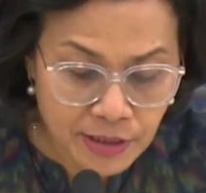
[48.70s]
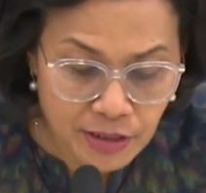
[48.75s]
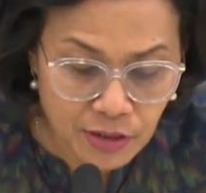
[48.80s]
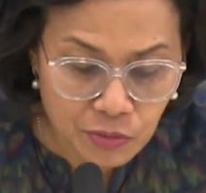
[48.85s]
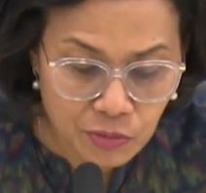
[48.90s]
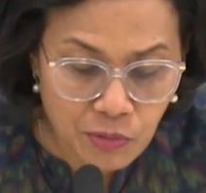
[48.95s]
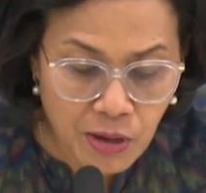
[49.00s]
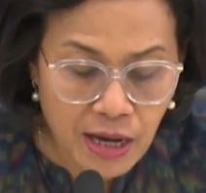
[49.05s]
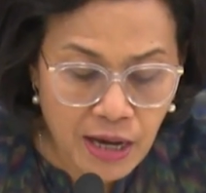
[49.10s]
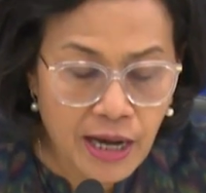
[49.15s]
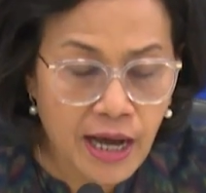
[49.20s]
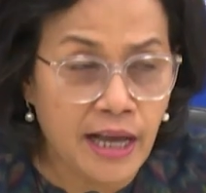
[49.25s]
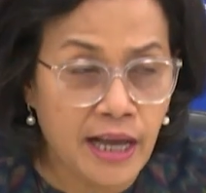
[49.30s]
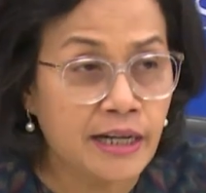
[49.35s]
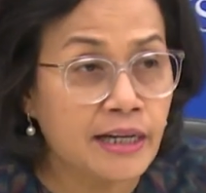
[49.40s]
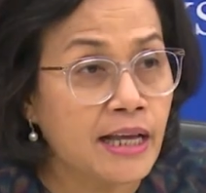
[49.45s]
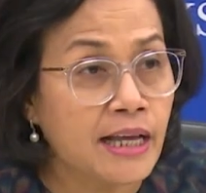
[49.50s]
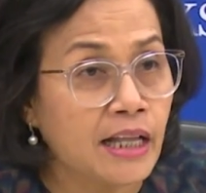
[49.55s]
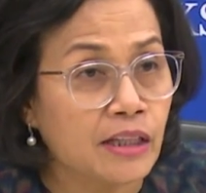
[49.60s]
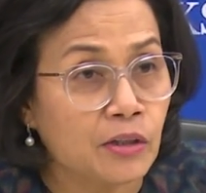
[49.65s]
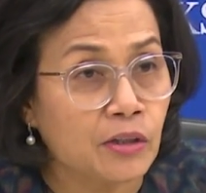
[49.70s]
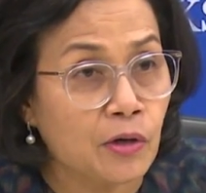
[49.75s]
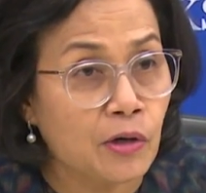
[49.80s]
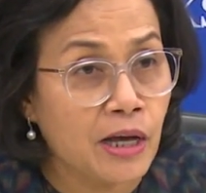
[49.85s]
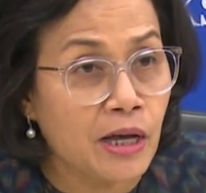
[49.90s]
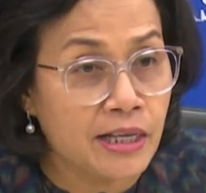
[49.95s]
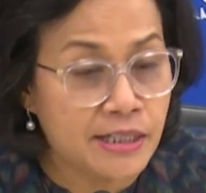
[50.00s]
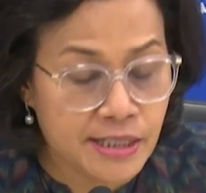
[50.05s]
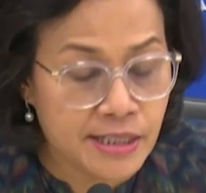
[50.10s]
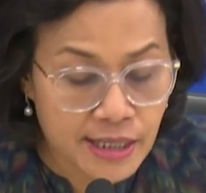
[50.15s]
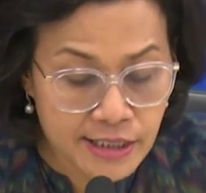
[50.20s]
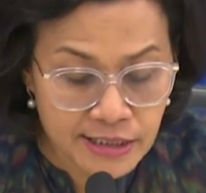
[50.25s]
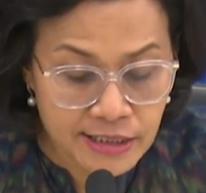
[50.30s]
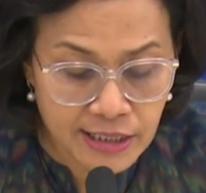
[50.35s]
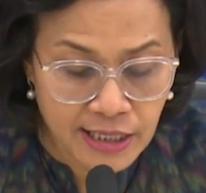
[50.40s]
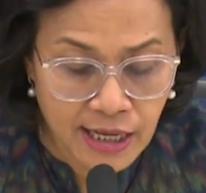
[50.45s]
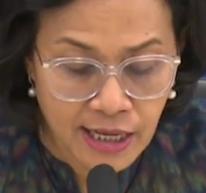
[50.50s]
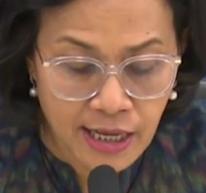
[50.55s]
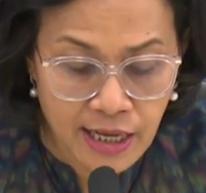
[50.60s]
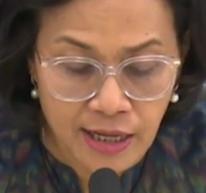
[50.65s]
keuangan atau
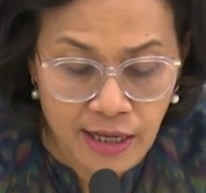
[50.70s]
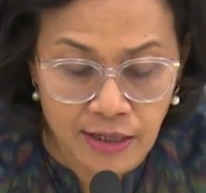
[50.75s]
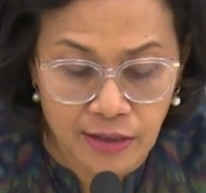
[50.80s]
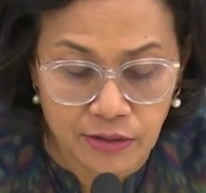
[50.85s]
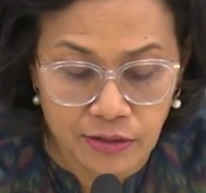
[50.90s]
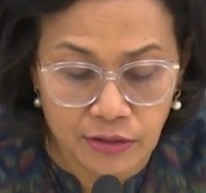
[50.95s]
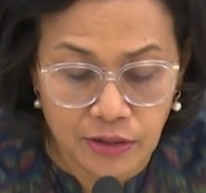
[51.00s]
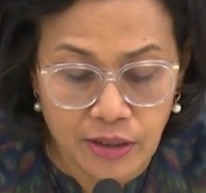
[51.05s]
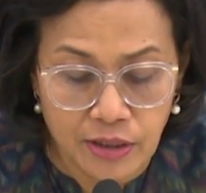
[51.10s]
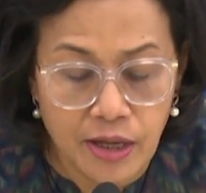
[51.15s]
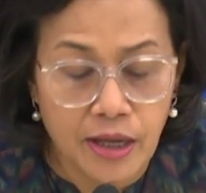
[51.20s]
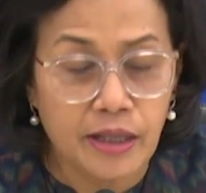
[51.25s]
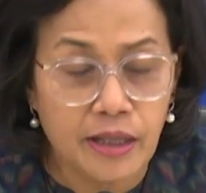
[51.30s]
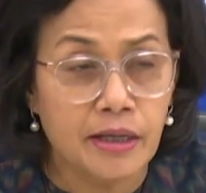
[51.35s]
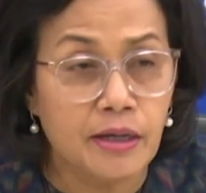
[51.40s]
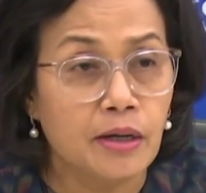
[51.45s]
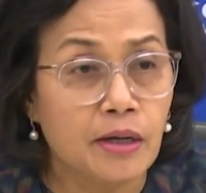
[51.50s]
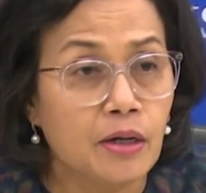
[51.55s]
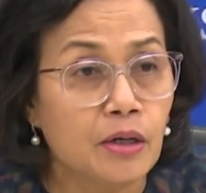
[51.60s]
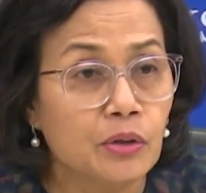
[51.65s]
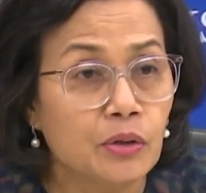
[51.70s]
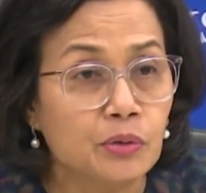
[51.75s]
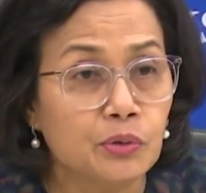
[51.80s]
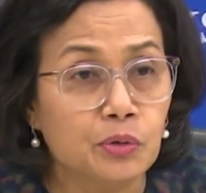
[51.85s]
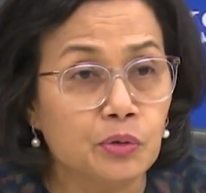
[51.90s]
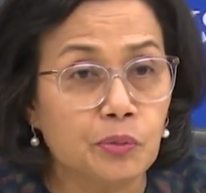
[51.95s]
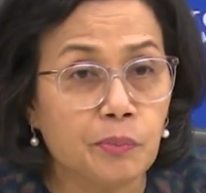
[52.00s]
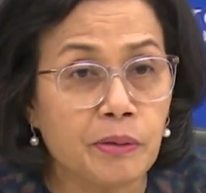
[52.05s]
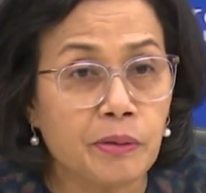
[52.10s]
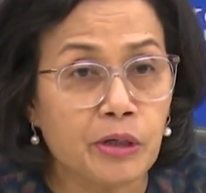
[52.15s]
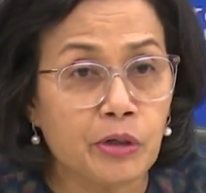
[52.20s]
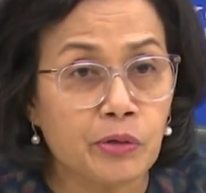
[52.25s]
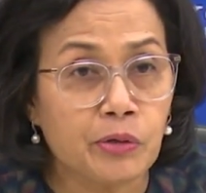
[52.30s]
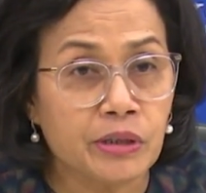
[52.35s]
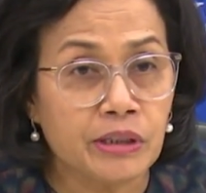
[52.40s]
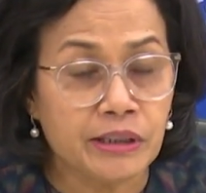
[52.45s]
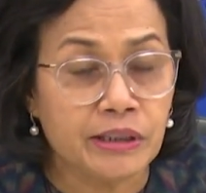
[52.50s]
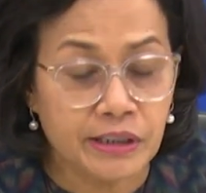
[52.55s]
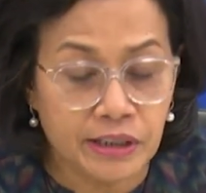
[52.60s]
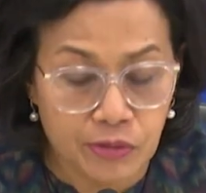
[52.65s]
SSK untuk
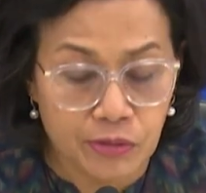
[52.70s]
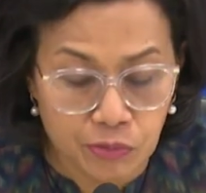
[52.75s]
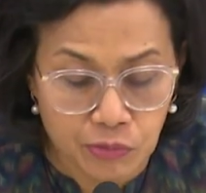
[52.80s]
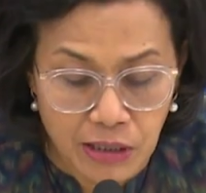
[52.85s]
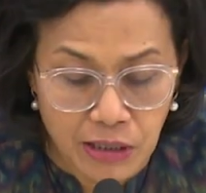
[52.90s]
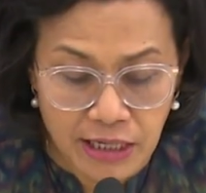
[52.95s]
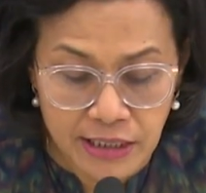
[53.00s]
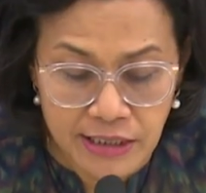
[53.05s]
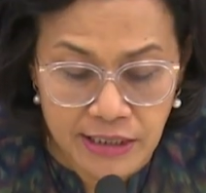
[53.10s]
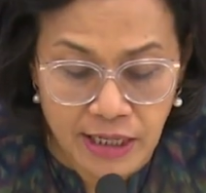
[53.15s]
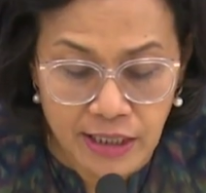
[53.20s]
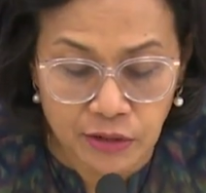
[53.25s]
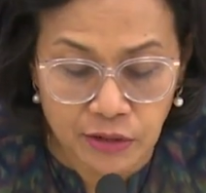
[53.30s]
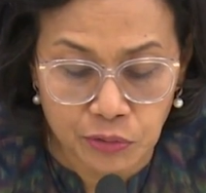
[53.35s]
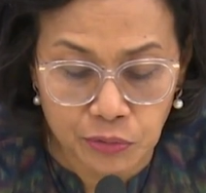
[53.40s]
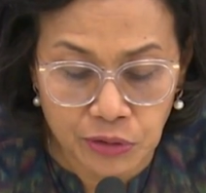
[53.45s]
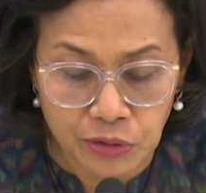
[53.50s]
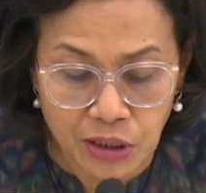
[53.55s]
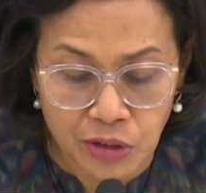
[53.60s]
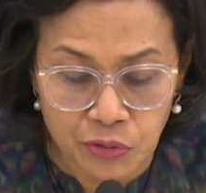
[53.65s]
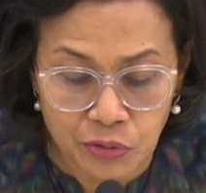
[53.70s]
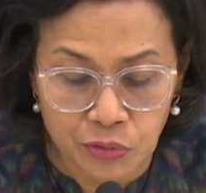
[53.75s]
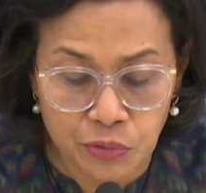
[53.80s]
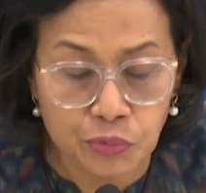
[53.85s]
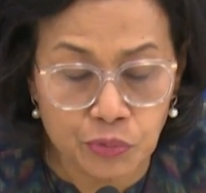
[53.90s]
periode triwulan 1 tahun